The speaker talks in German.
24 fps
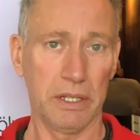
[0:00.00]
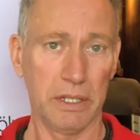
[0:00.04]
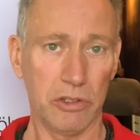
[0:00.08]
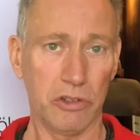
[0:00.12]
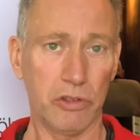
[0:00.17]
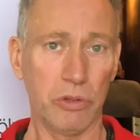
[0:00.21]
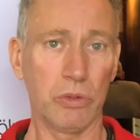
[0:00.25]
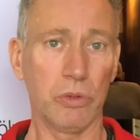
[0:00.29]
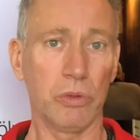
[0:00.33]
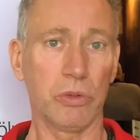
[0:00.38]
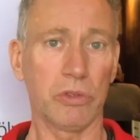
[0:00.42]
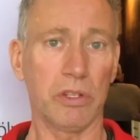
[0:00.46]

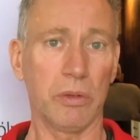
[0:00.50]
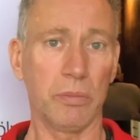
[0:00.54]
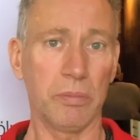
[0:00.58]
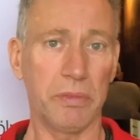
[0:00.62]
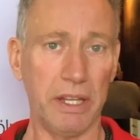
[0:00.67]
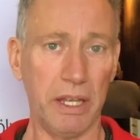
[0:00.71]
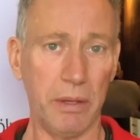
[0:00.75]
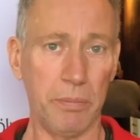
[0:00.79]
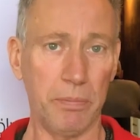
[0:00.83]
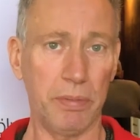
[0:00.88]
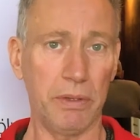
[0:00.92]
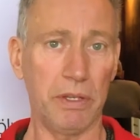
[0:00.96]
Schön unterm
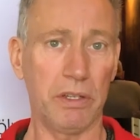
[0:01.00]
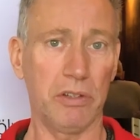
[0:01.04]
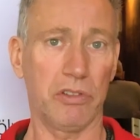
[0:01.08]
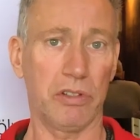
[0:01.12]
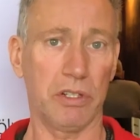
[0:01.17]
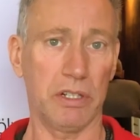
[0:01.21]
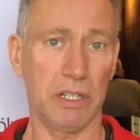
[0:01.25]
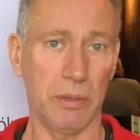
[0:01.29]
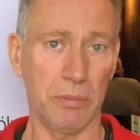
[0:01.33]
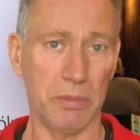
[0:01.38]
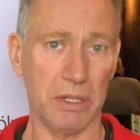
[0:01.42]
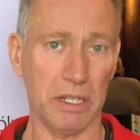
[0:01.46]
Teppich,
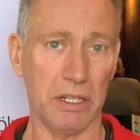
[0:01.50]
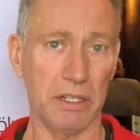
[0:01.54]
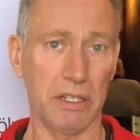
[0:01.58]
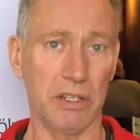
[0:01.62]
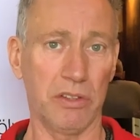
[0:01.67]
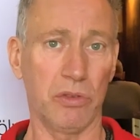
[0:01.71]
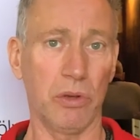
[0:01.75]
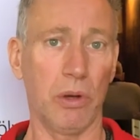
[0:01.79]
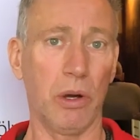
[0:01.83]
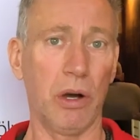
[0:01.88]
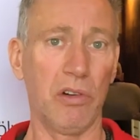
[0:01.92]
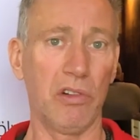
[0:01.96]
lassen wir das nicht
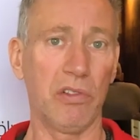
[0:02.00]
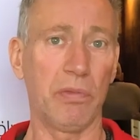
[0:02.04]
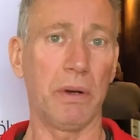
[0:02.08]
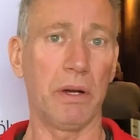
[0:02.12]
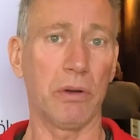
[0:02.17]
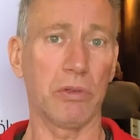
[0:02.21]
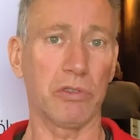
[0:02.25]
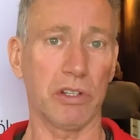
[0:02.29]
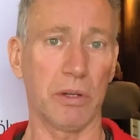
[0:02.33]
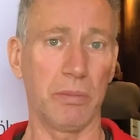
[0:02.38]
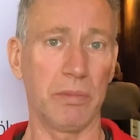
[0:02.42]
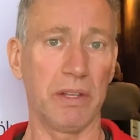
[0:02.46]
so
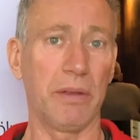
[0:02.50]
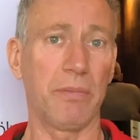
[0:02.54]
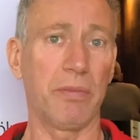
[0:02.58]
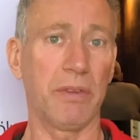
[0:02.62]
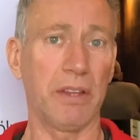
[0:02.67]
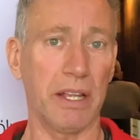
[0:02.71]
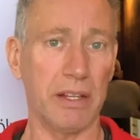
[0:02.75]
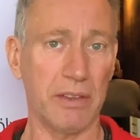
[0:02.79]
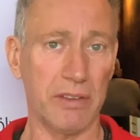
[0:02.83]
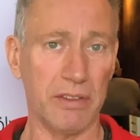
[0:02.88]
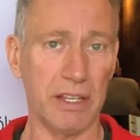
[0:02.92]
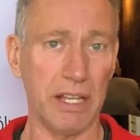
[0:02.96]
aufbauen. Am Leben
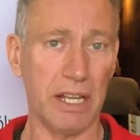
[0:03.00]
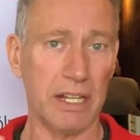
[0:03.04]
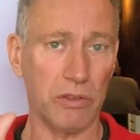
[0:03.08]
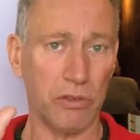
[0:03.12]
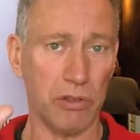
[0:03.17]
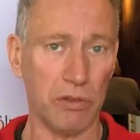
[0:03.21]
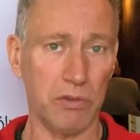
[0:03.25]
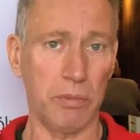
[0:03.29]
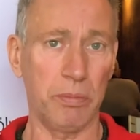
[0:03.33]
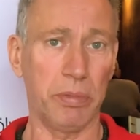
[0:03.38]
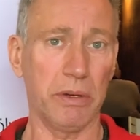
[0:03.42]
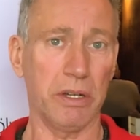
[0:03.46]
hätten sie ja nicht
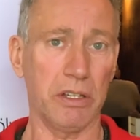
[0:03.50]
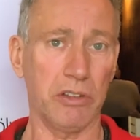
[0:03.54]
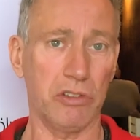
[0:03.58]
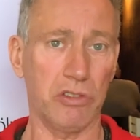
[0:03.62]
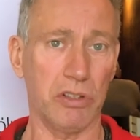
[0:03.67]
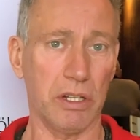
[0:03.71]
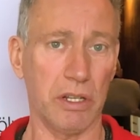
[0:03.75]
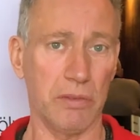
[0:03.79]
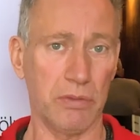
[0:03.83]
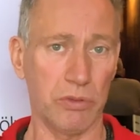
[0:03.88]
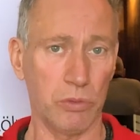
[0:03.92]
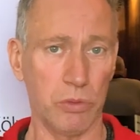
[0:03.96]
darüber
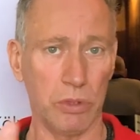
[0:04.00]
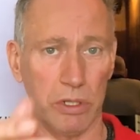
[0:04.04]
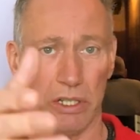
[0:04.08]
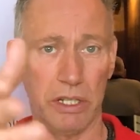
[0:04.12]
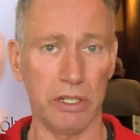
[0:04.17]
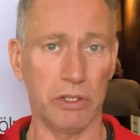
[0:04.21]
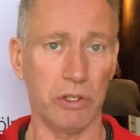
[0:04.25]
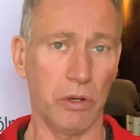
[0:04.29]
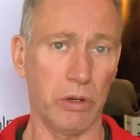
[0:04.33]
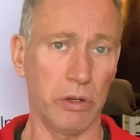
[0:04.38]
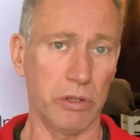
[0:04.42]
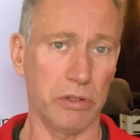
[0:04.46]
berichtet, aber nur, das
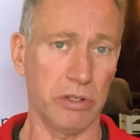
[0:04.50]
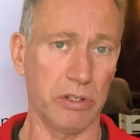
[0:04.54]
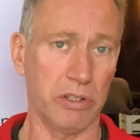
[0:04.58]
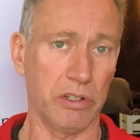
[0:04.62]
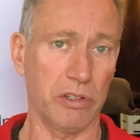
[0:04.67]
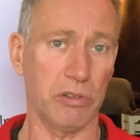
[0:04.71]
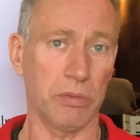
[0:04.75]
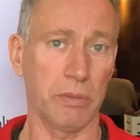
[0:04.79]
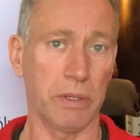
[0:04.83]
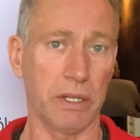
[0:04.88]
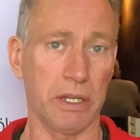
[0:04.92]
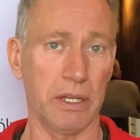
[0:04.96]
geht ja heute
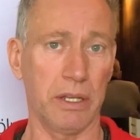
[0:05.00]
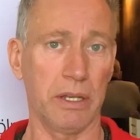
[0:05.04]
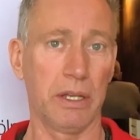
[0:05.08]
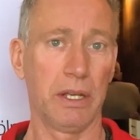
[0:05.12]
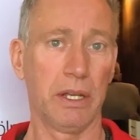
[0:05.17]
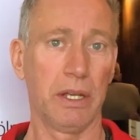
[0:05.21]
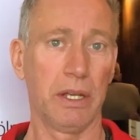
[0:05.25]
nicht mehr, ne?